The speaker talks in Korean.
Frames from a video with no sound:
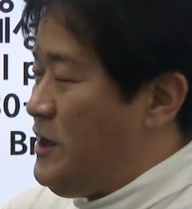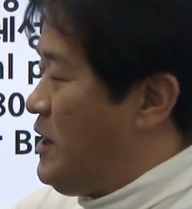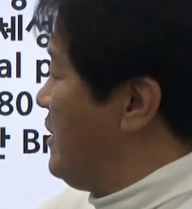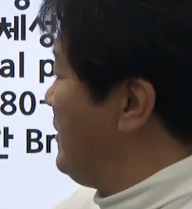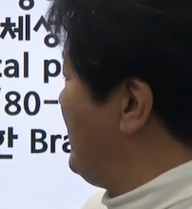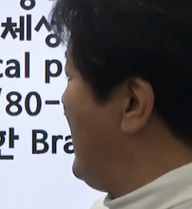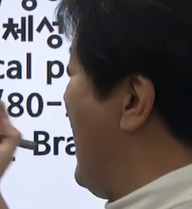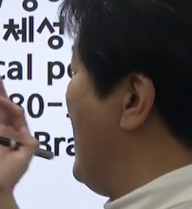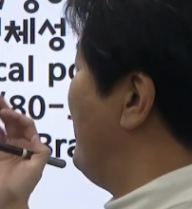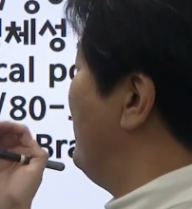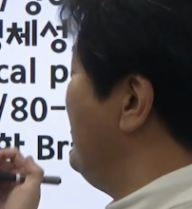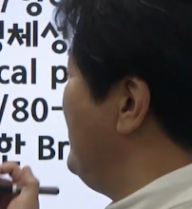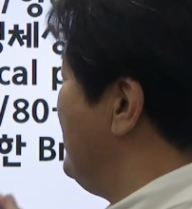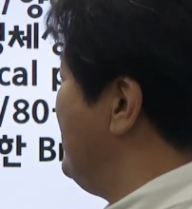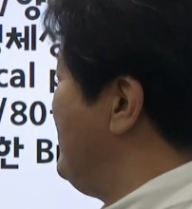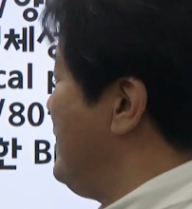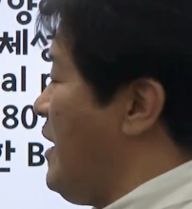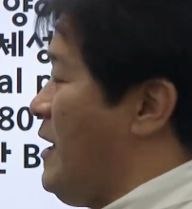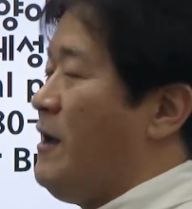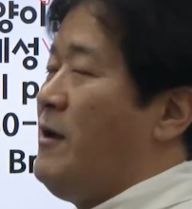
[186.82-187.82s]
이제 답은
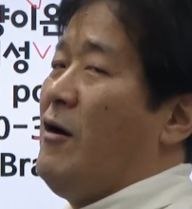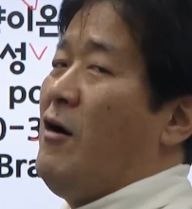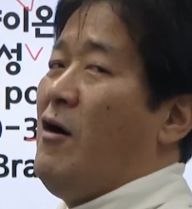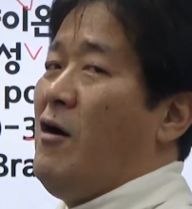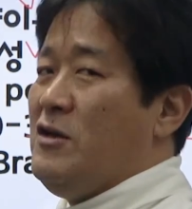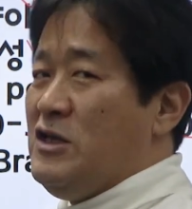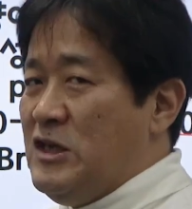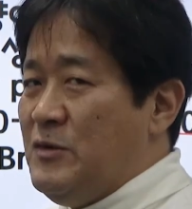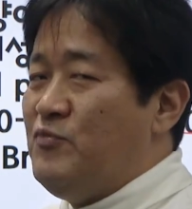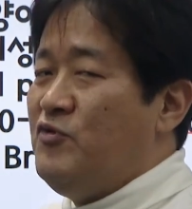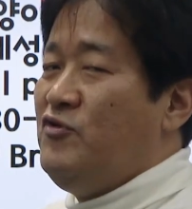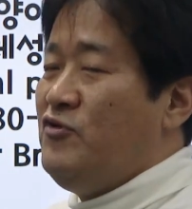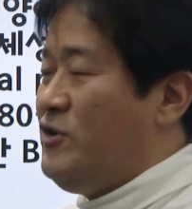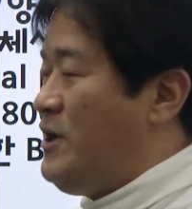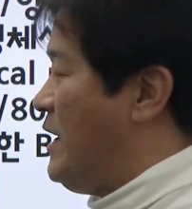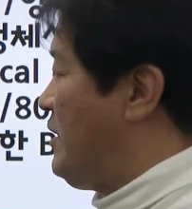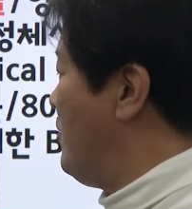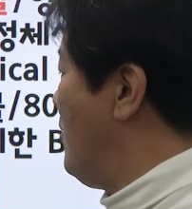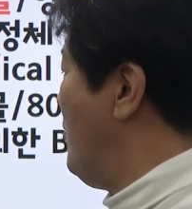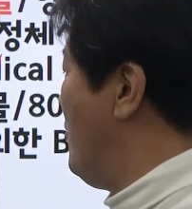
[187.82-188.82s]
이제 어,
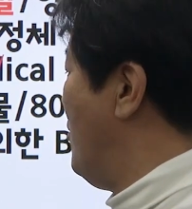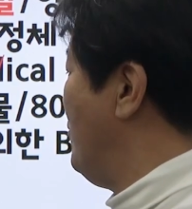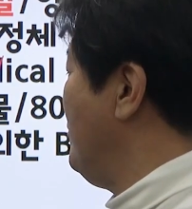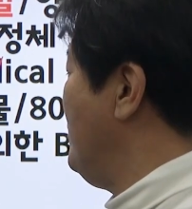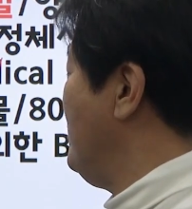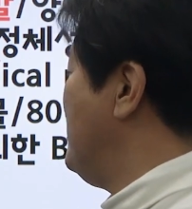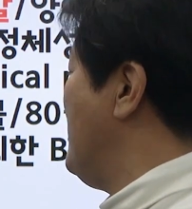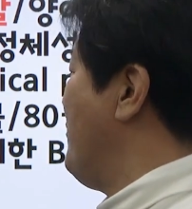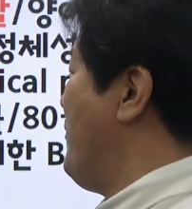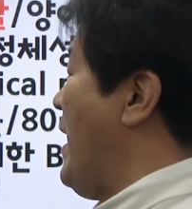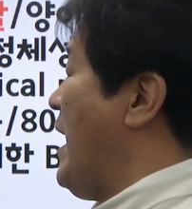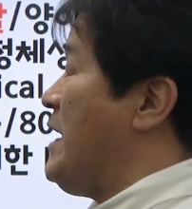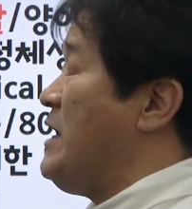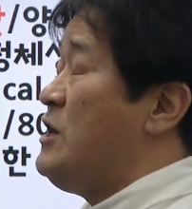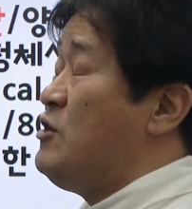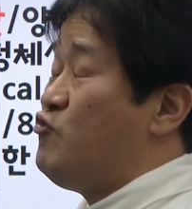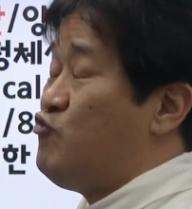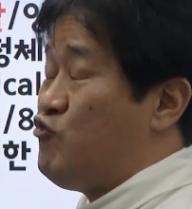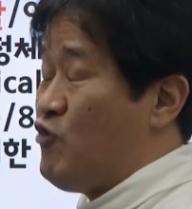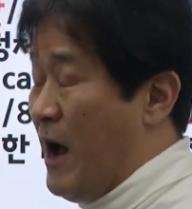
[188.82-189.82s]
이분들이 했던 거는 이제
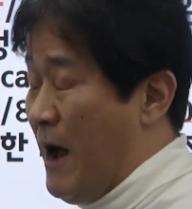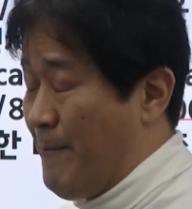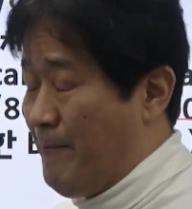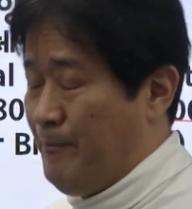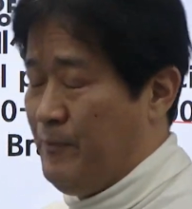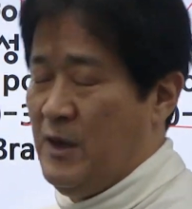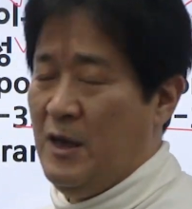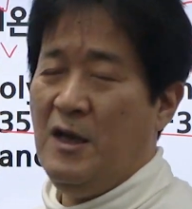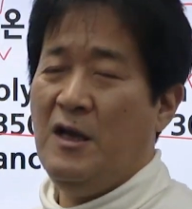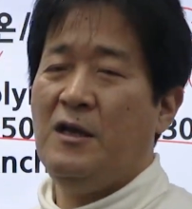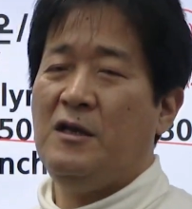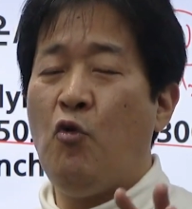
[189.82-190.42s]
베이 중합,